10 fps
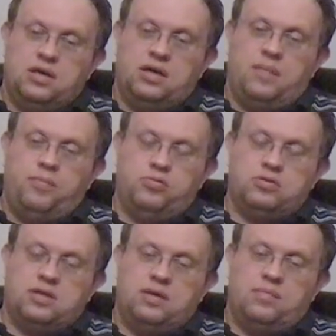И
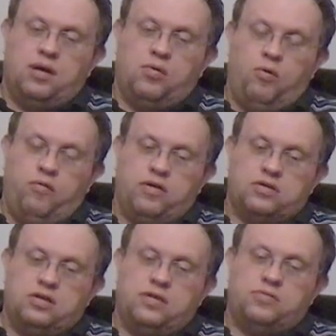капуста, и морковка,
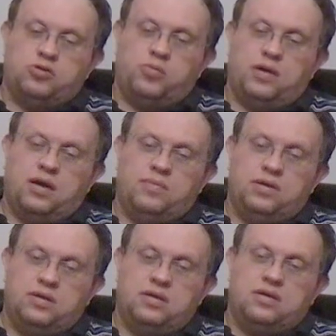для того, чтобы
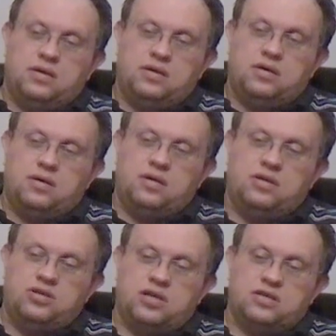накормить э,
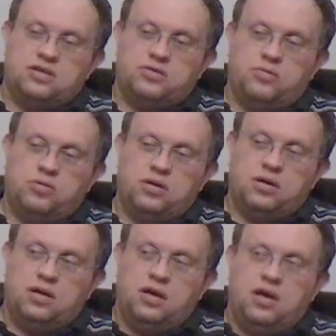несчастных животных.
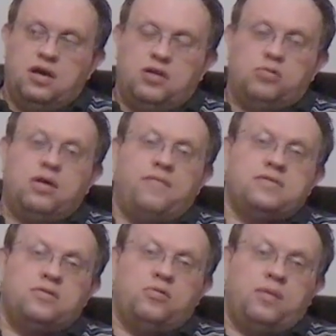Но там в
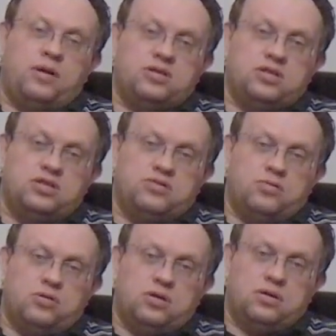основном домашние
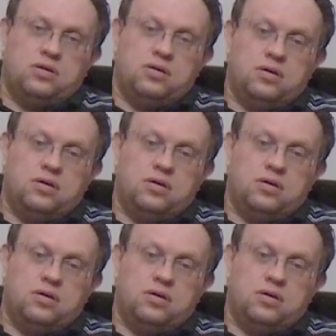животные.